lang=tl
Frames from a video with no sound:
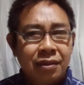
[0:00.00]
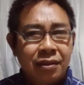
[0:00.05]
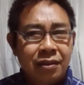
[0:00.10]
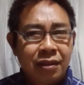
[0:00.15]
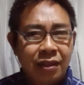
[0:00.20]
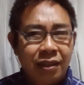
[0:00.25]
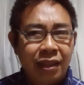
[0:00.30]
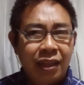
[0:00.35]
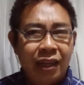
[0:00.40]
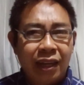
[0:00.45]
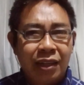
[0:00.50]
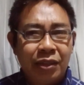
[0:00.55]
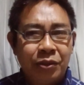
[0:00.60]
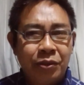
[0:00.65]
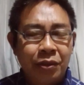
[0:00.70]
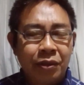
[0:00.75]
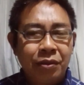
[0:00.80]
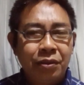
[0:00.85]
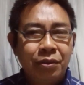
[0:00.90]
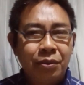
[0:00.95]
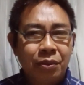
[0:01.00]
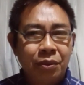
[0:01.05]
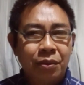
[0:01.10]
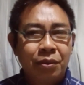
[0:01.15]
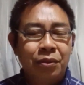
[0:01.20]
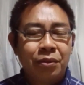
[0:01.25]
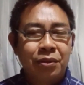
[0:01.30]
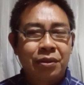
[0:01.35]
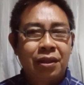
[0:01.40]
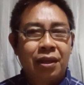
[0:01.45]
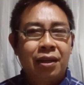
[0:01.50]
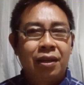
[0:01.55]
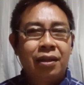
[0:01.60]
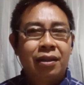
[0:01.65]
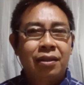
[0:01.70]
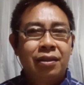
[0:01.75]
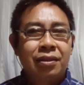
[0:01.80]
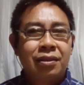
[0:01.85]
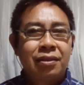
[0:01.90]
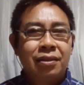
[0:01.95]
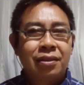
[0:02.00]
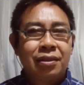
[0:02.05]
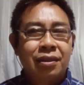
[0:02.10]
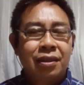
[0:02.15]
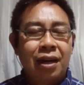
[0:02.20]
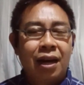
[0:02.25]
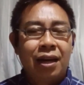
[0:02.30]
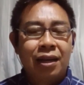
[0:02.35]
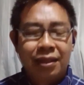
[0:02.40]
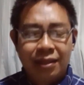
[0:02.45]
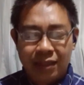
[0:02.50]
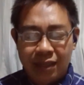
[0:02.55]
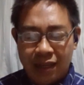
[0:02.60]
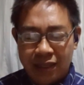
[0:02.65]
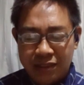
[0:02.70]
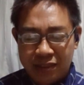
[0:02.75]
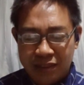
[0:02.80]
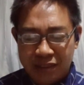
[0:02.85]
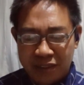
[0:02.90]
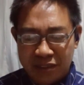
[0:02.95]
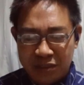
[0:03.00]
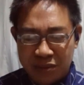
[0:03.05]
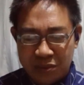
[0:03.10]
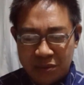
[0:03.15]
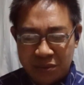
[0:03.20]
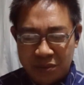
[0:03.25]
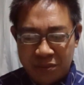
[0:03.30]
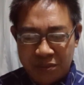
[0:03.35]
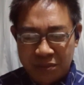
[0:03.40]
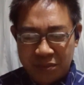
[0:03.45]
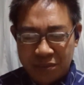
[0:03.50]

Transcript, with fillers: sa direksyon tungo sa kaharian ng Diyos.